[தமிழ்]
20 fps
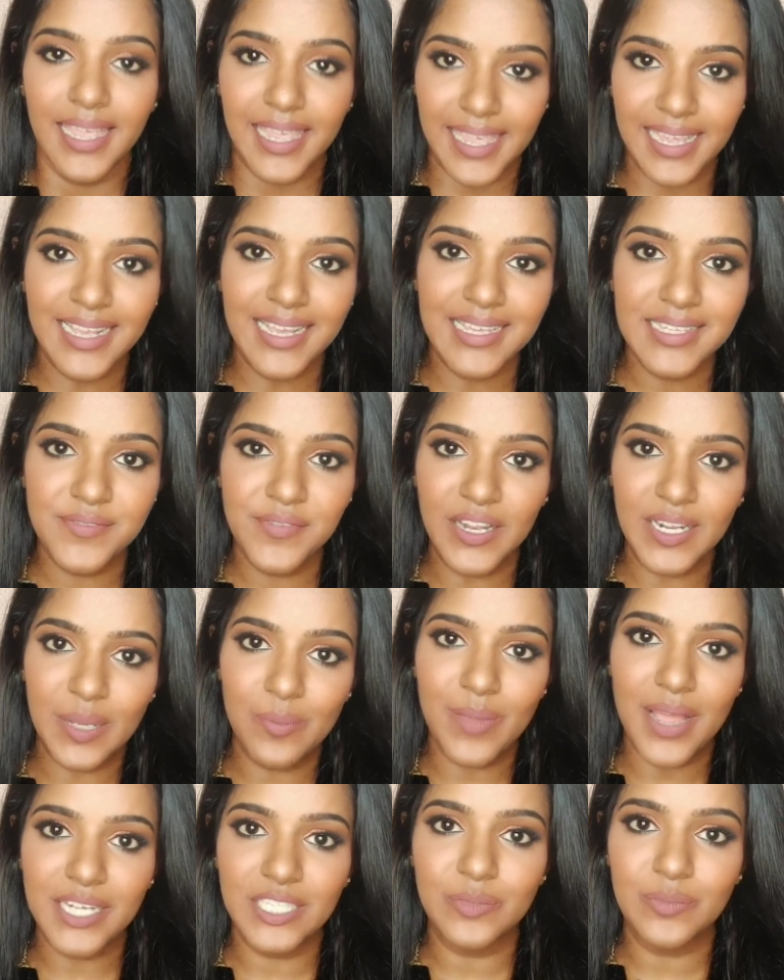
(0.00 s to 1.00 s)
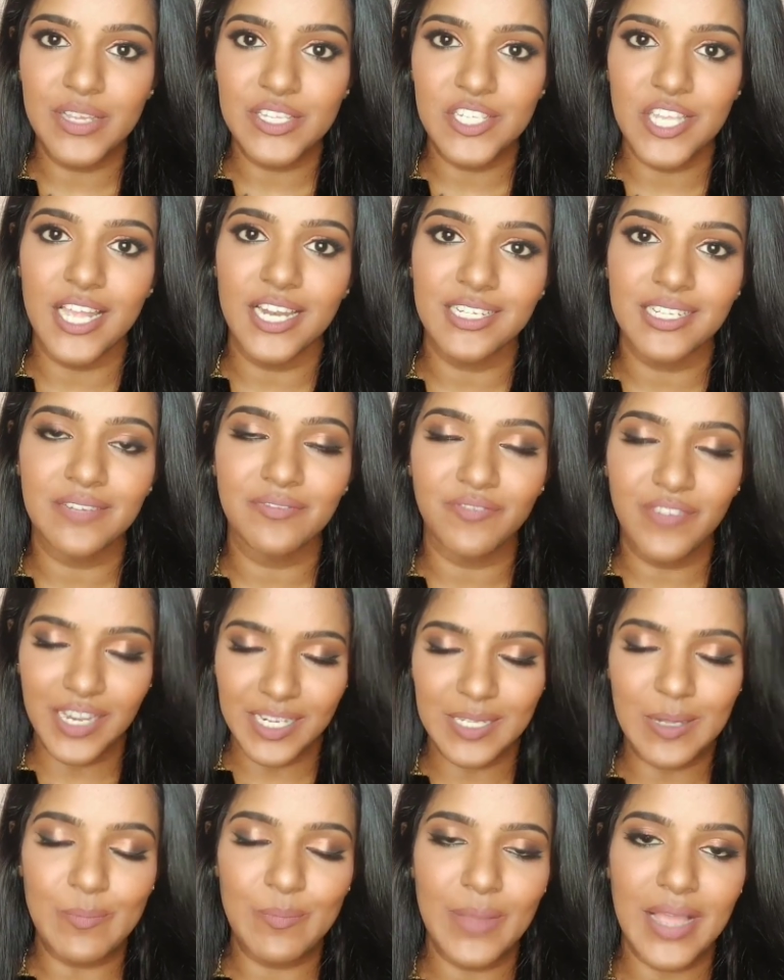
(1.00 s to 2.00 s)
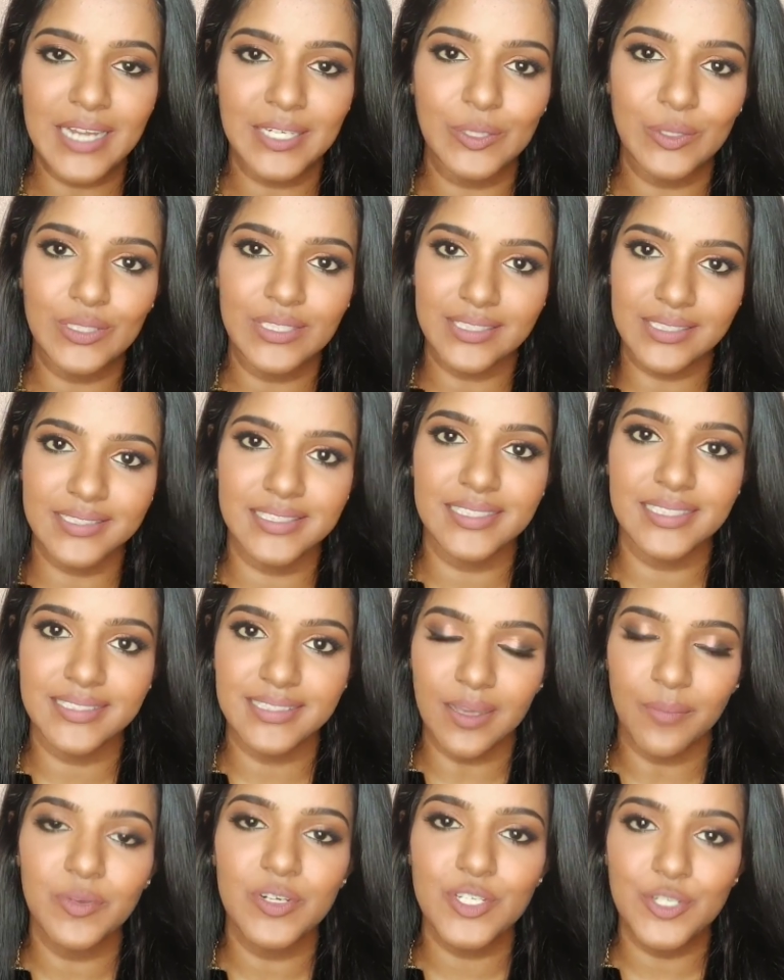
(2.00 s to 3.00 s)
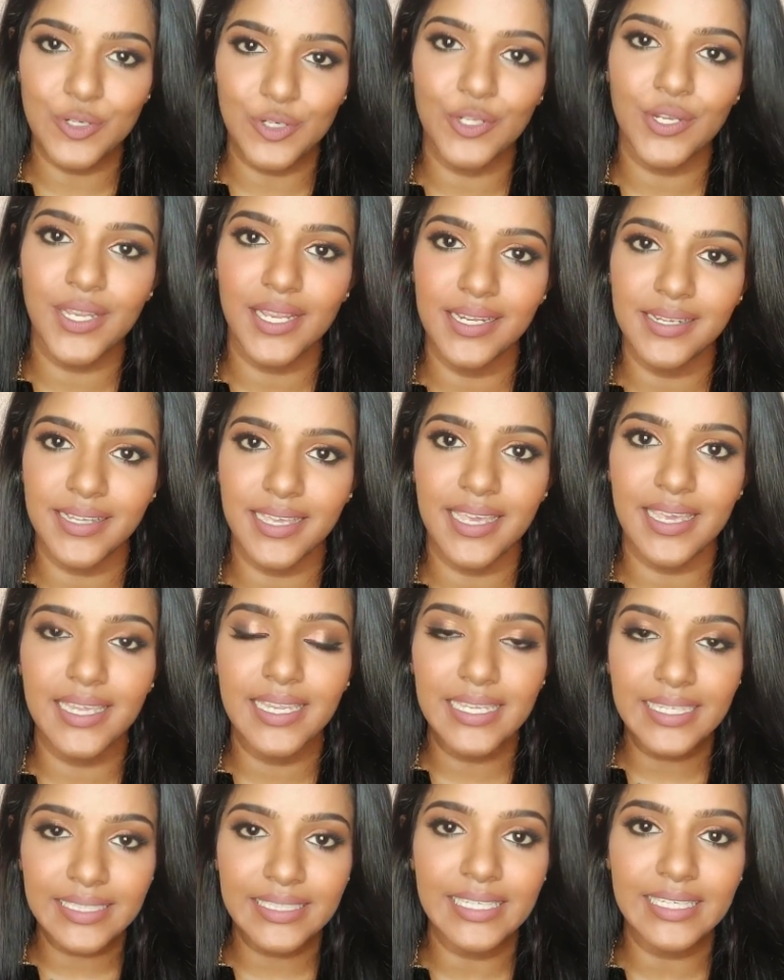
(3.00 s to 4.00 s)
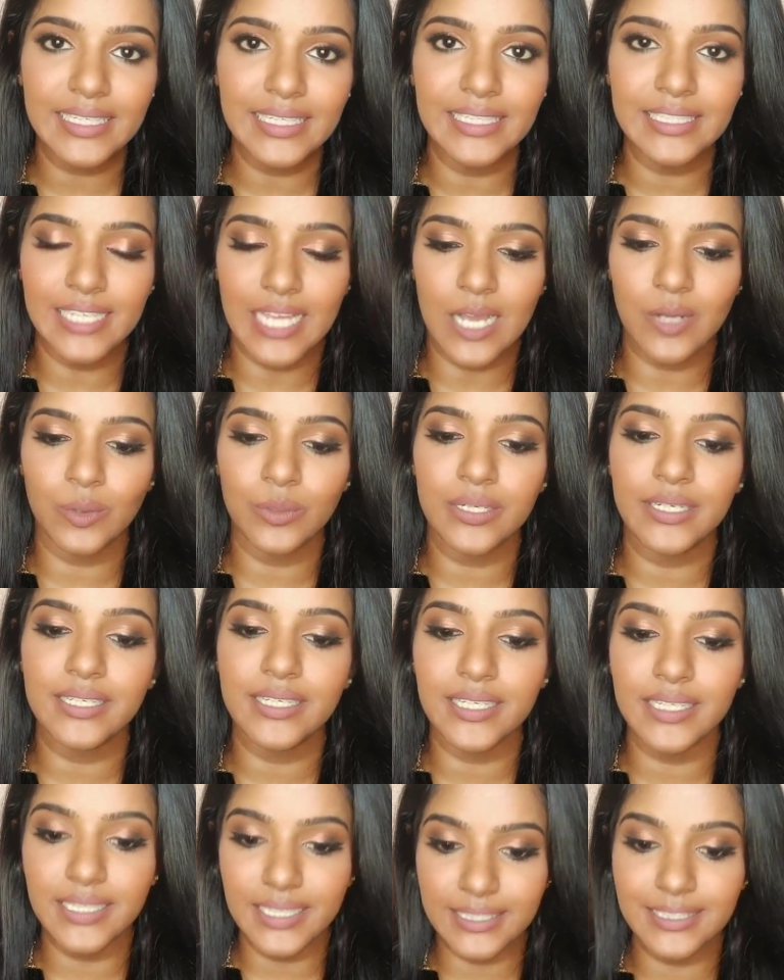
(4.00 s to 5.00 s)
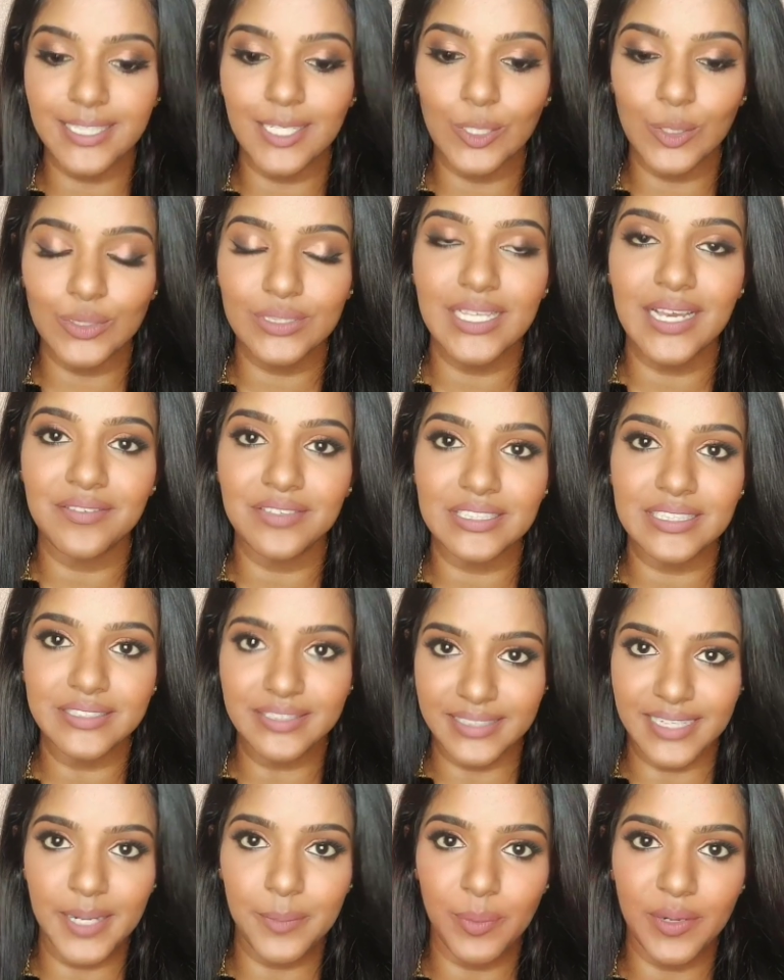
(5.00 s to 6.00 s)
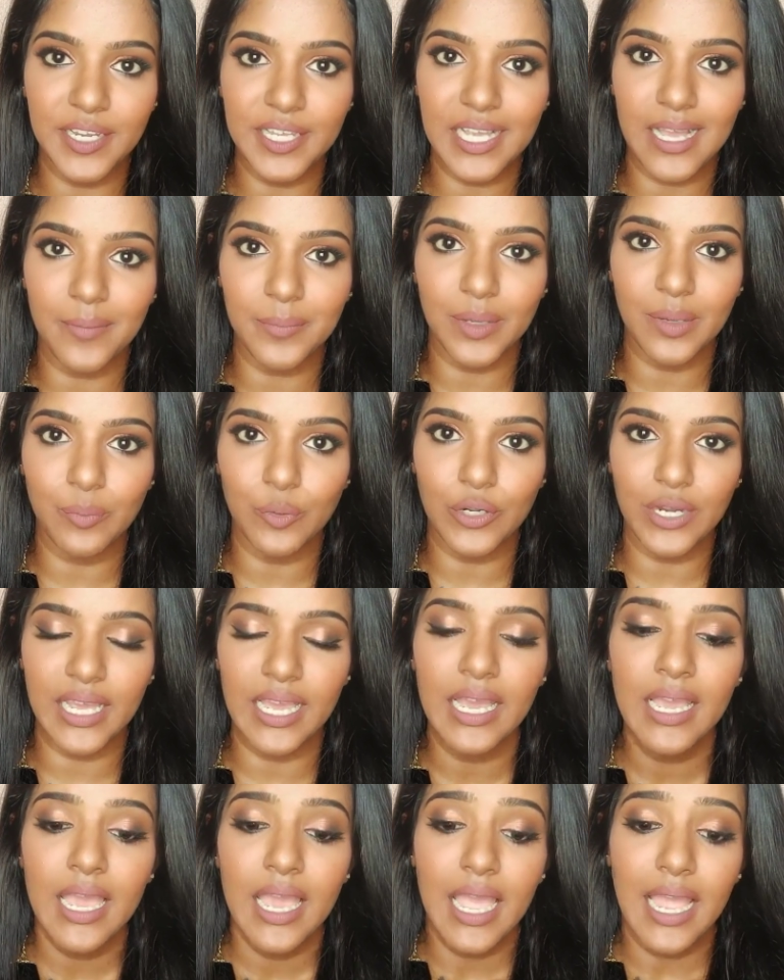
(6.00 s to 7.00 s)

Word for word: ஹே கைஸ் வெல்கம் பேக் டு மை சேனல் அண்ட் வெல்கம் பேக் டு தேர்ஸ்டேஸ் தமிழ் டுட்டோரியல் டே இன்னைக்கு நான் உங்களுக்கு இந்த லுக் தான் வந்து க்ரியேட் பண்ணி காமிக்க போகிறேன்